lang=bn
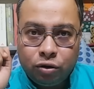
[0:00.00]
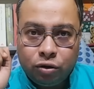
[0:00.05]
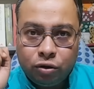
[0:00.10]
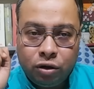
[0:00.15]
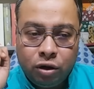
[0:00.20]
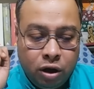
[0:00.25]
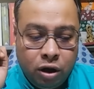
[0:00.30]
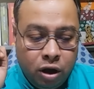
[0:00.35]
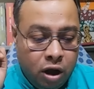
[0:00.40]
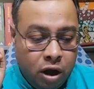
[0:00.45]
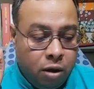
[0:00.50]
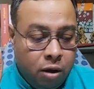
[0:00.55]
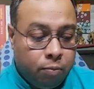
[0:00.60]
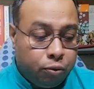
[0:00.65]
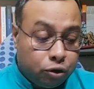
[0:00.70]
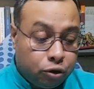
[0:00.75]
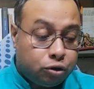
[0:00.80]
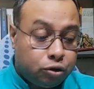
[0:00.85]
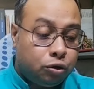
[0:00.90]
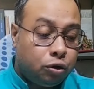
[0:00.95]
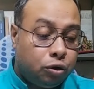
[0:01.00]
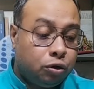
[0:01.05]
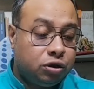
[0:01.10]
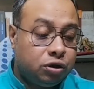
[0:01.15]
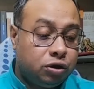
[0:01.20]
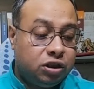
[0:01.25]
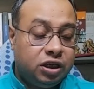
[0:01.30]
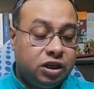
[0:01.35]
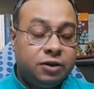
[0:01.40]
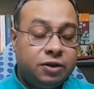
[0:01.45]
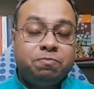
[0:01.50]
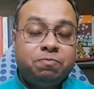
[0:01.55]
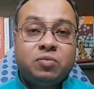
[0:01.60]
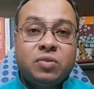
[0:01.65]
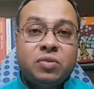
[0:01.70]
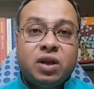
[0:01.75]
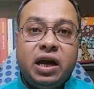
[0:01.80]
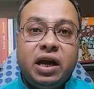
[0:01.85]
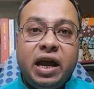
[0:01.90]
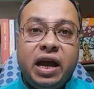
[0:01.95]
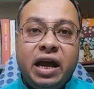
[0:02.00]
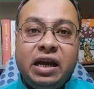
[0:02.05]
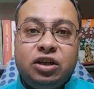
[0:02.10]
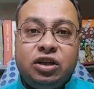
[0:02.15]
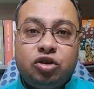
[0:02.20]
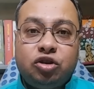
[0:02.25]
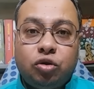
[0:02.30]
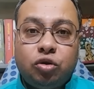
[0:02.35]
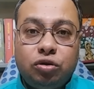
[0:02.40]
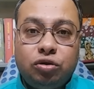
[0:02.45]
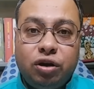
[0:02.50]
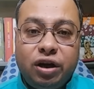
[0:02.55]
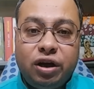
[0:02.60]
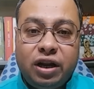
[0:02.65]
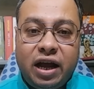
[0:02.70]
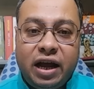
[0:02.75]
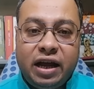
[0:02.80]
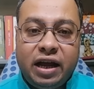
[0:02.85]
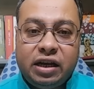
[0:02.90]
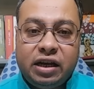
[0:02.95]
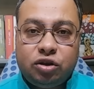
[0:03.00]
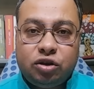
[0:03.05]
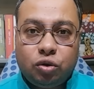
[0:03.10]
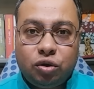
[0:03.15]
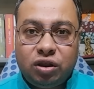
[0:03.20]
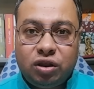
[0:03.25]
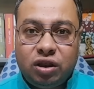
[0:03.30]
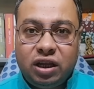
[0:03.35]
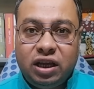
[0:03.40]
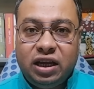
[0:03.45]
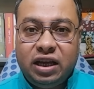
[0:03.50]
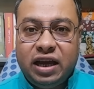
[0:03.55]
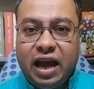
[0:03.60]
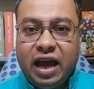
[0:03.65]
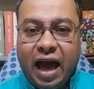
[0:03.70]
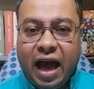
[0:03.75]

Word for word: এখন প্রশ্ন হচ্ছে এই সঞ্জয় রায় কি সত্যি